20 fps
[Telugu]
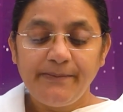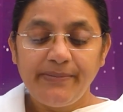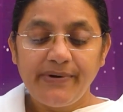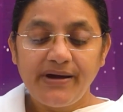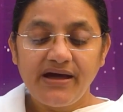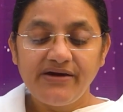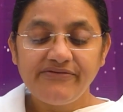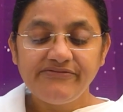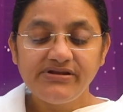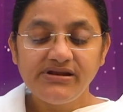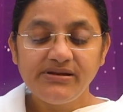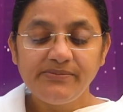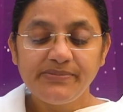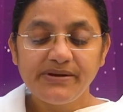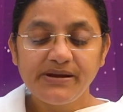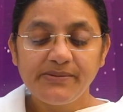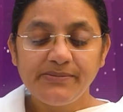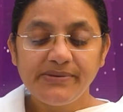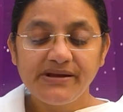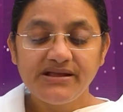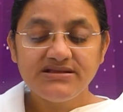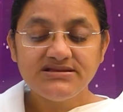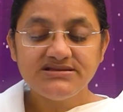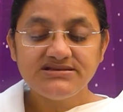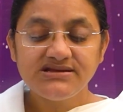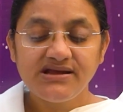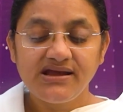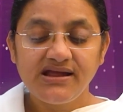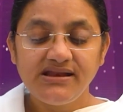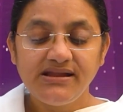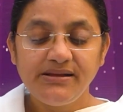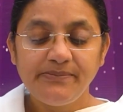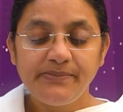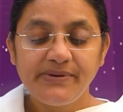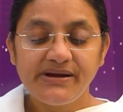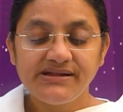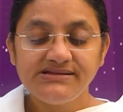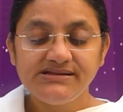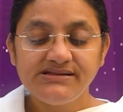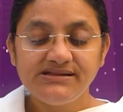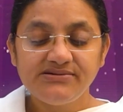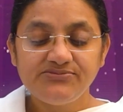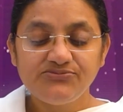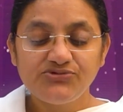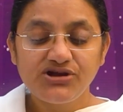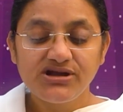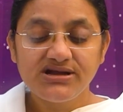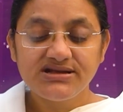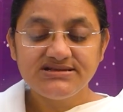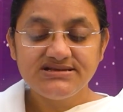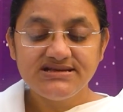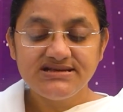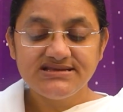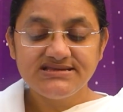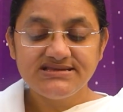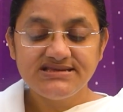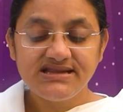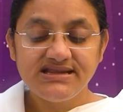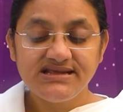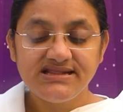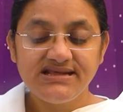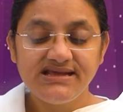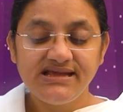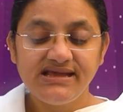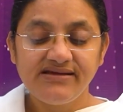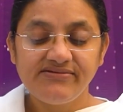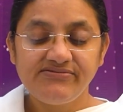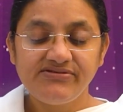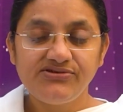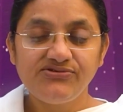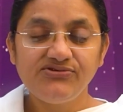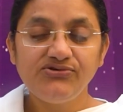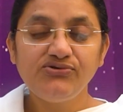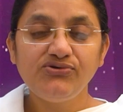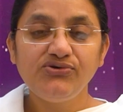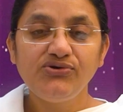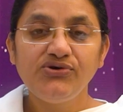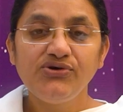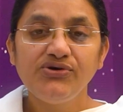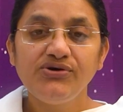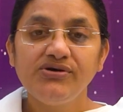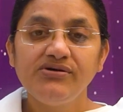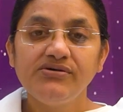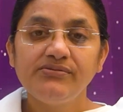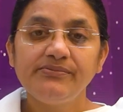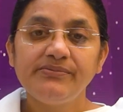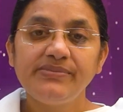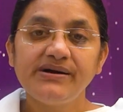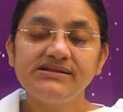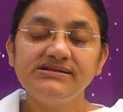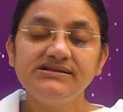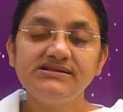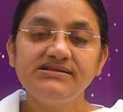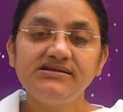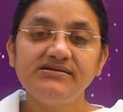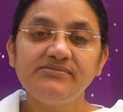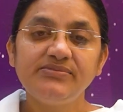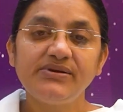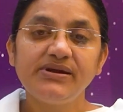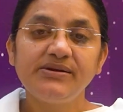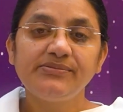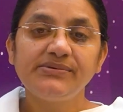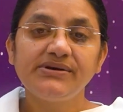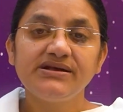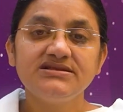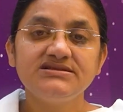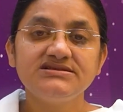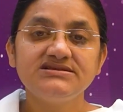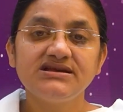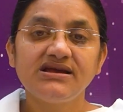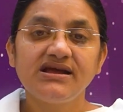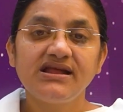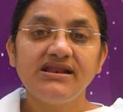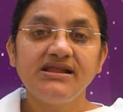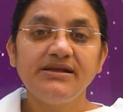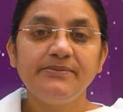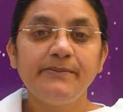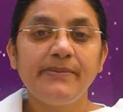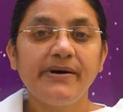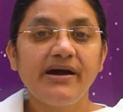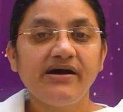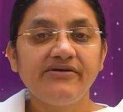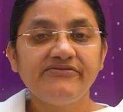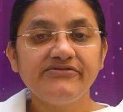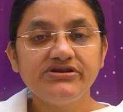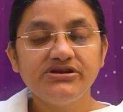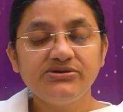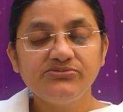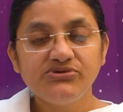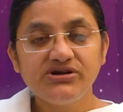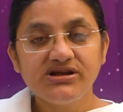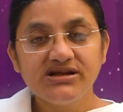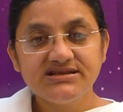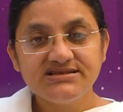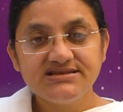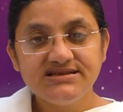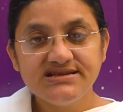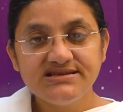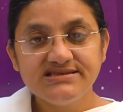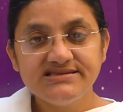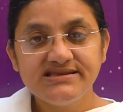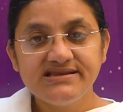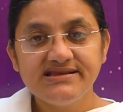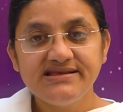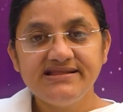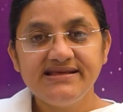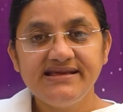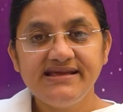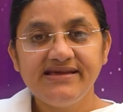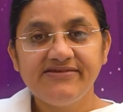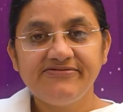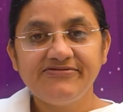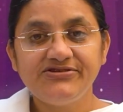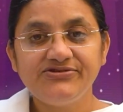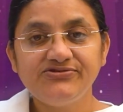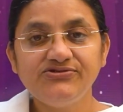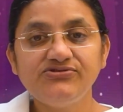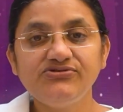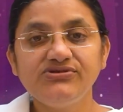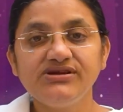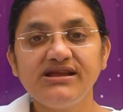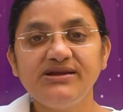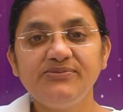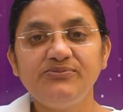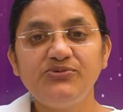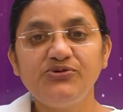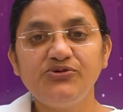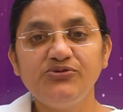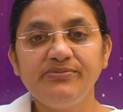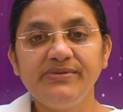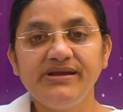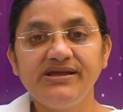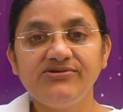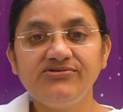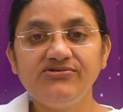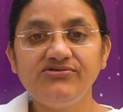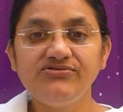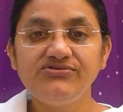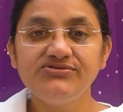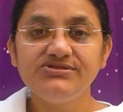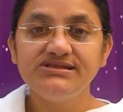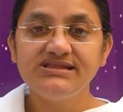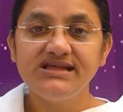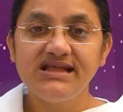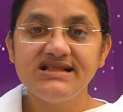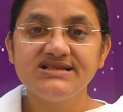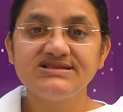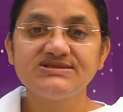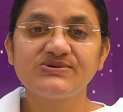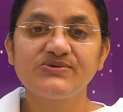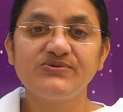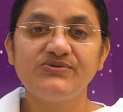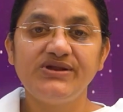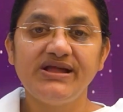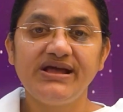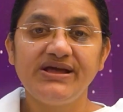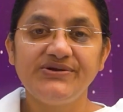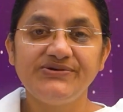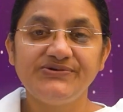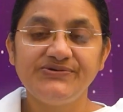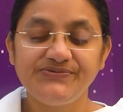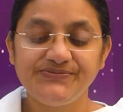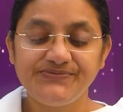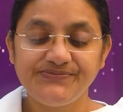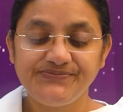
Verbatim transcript: పావన ప్రపంచాన్ని పతితముగా చేసినది ఎవరో పతిత ప్రపంచాన్ని పావనముగా చేసినది ఎవరో ఇప్పుడు మీరు తెలుసుకున్నారు